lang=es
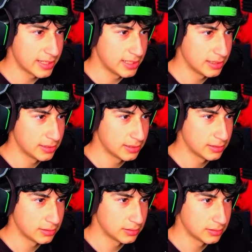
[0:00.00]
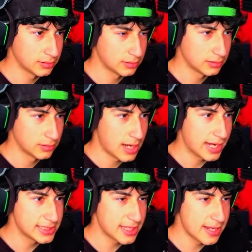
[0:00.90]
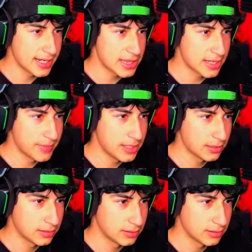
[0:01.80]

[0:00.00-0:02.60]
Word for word: de aquí. Alguien se dirige hacia mí.